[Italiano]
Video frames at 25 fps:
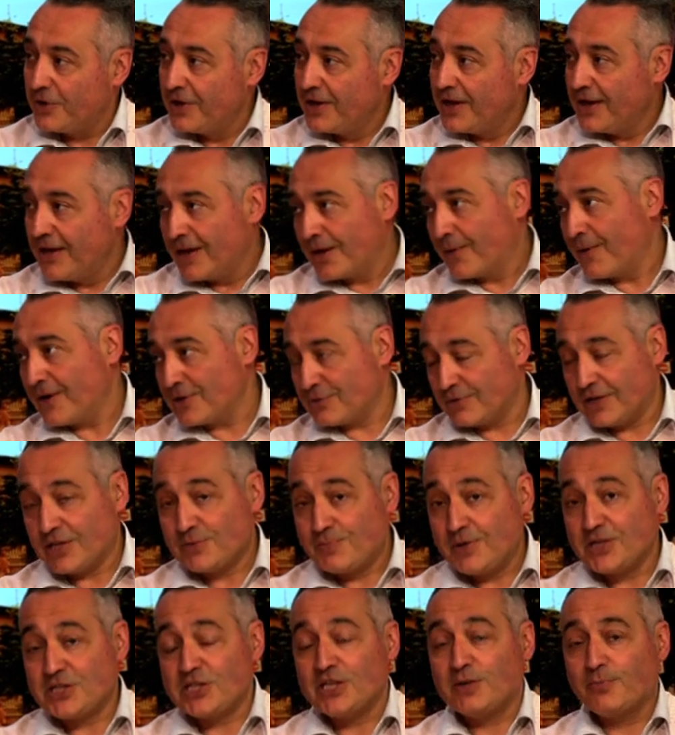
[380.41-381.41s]
Questa è una
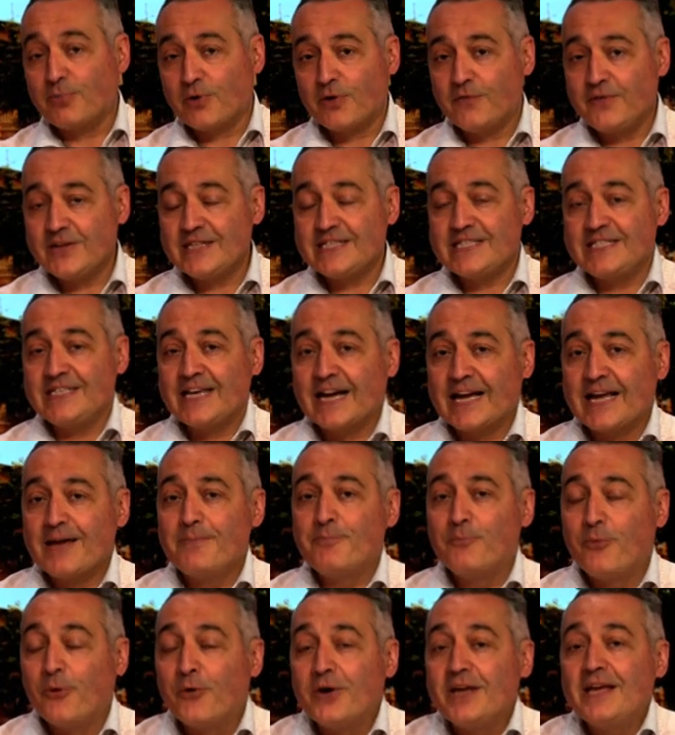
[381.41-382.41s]
specie di profezia che
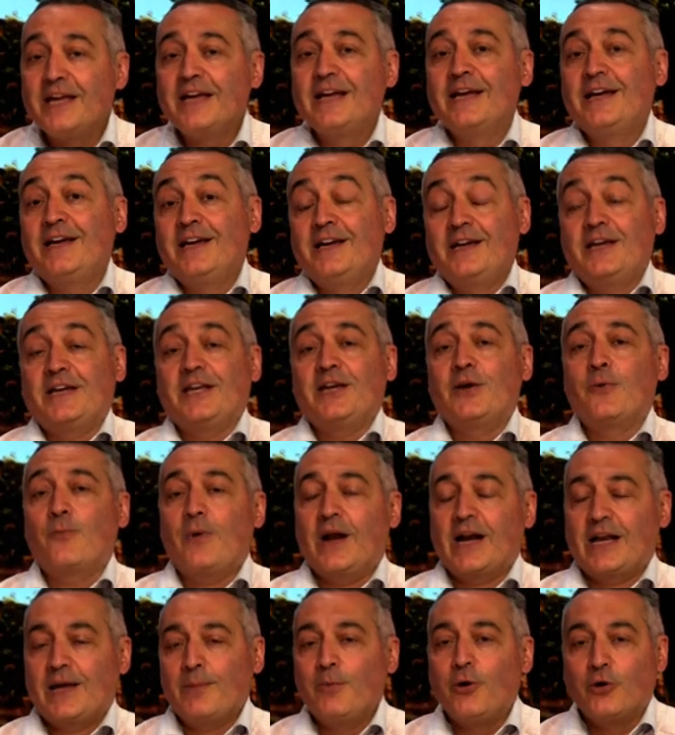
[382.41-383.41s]
poi in qualche
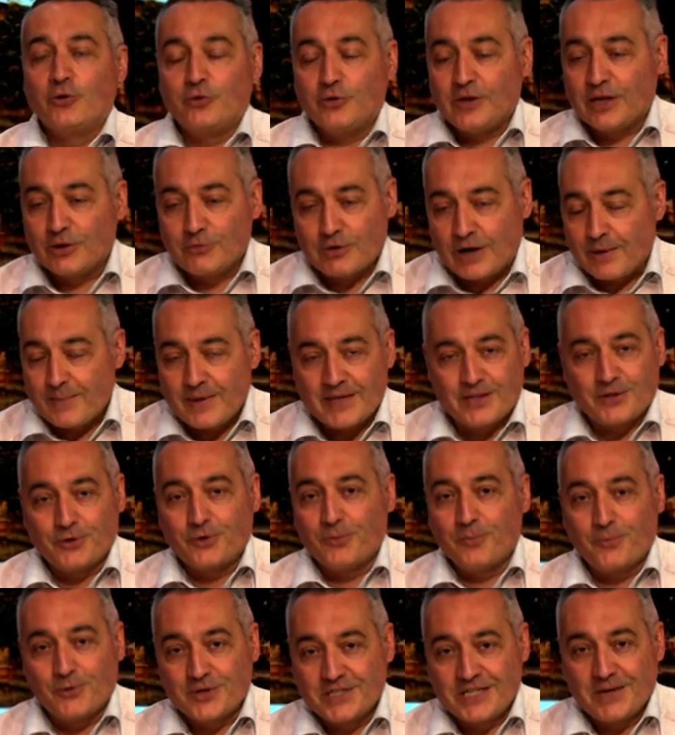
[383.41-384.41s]
modo, naturalmente non
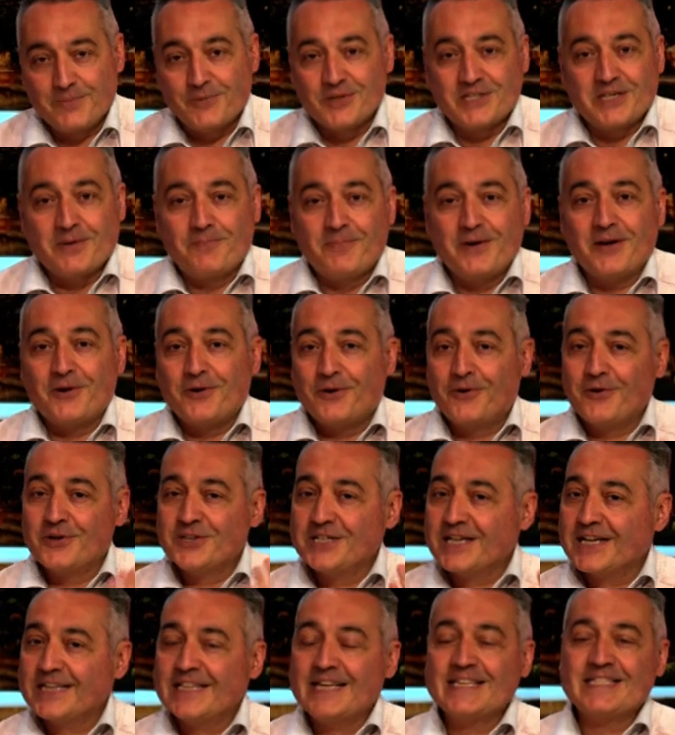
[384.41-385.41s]
possiamo saperlo con
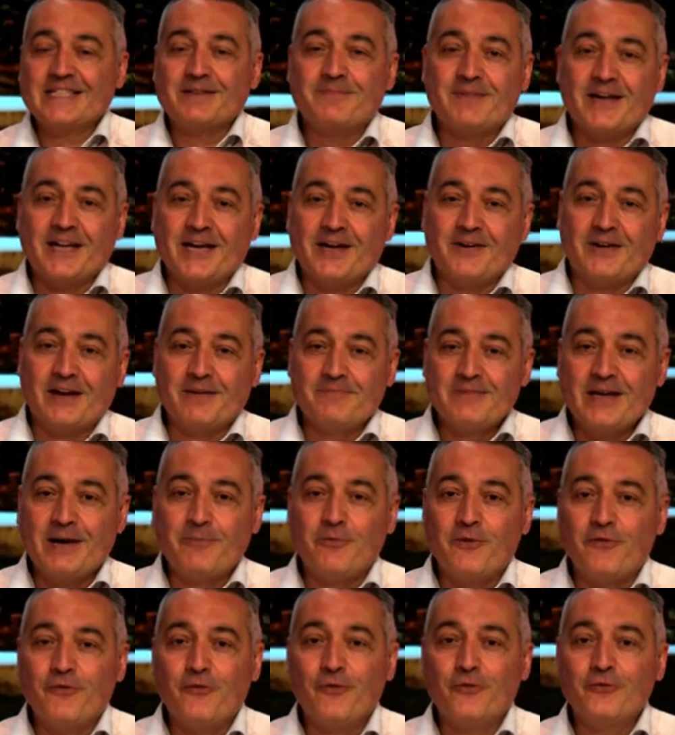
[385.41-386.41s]
certezza perché non abbiamo
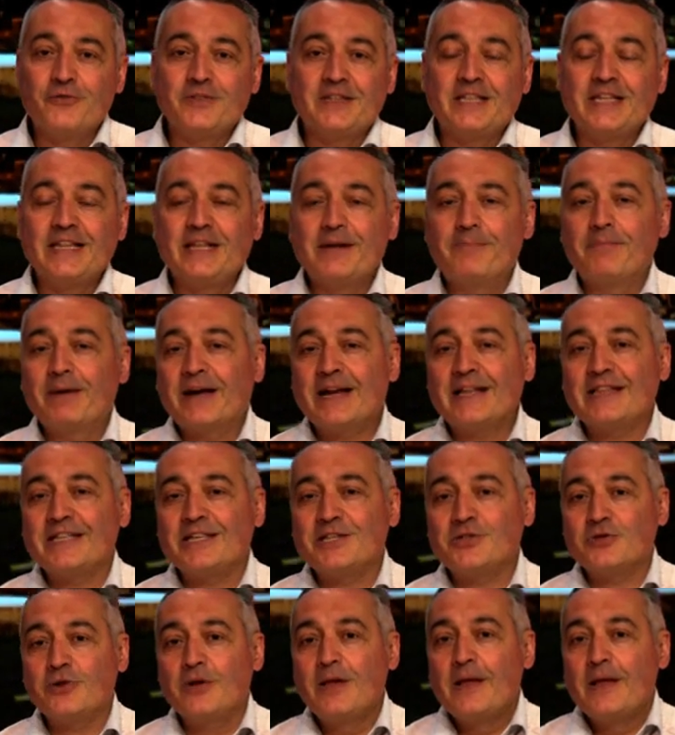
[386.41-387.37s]
fonti del paradiso,